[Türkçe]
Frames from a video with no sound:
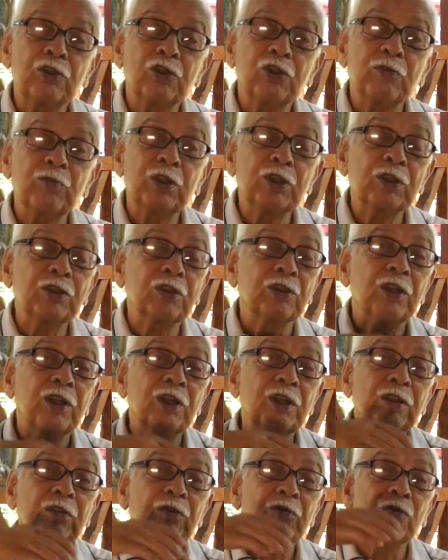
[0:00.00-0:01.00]
Şimdi
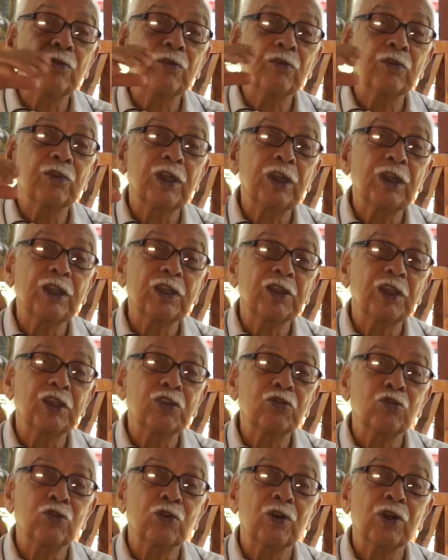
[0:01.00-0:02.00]
de orada
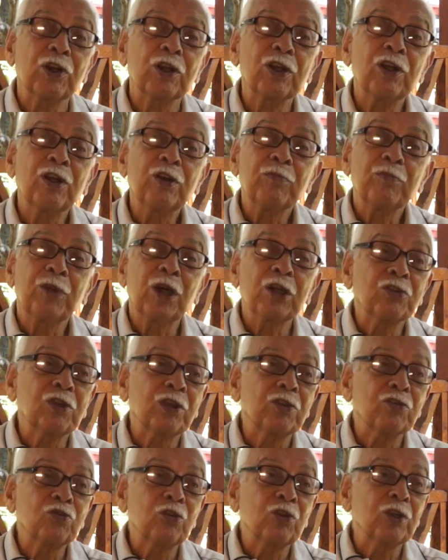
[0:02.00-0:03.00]
ekseri sokağı
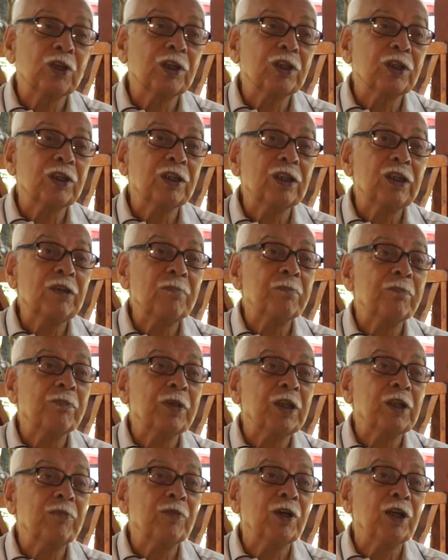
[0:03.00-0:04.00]
baştan sona kadar hep
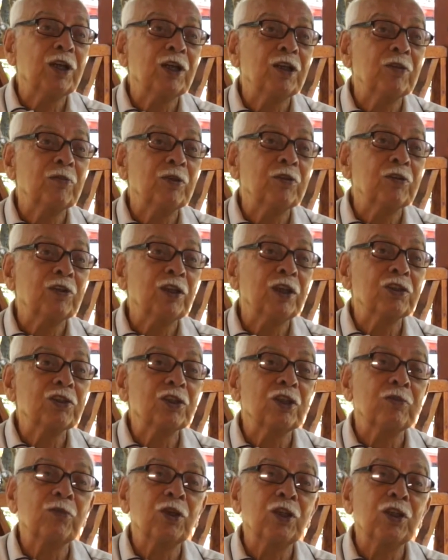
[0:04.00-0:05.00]
benim aileme,
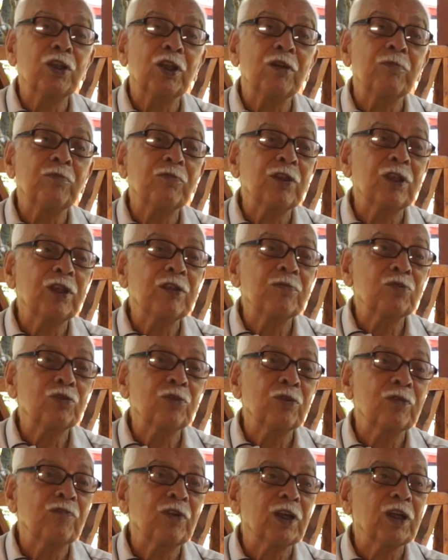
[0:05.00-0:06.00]
teyzem, halam falan
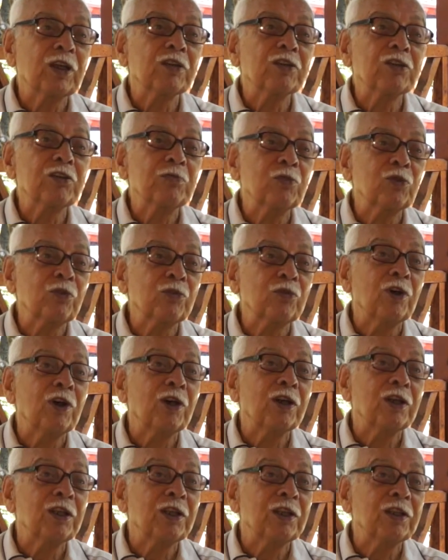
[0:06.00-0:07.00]
hepsi var. Fakat şimdi
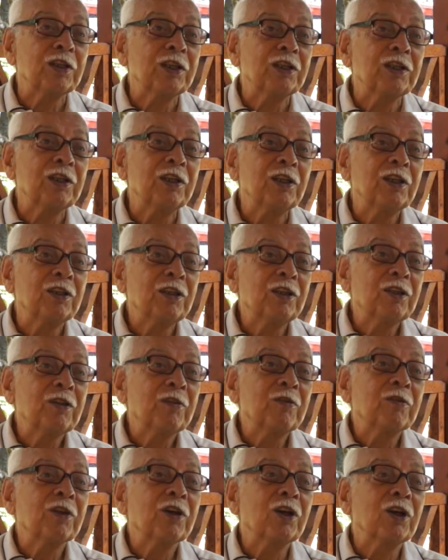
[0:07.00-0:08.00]
o aileden
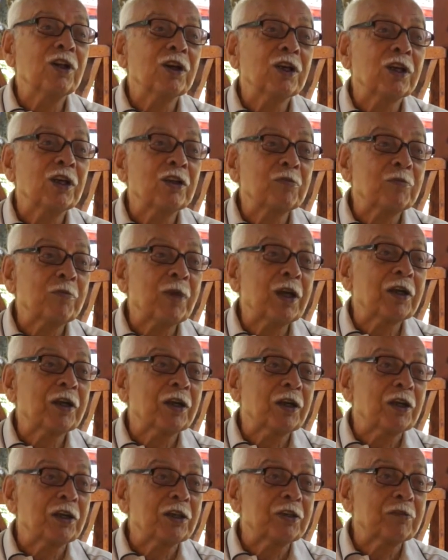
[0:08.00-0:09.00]
kala kala bir
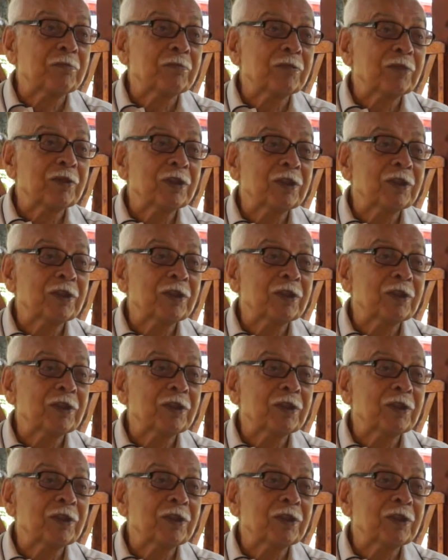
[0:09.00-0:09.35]
ben kaldım.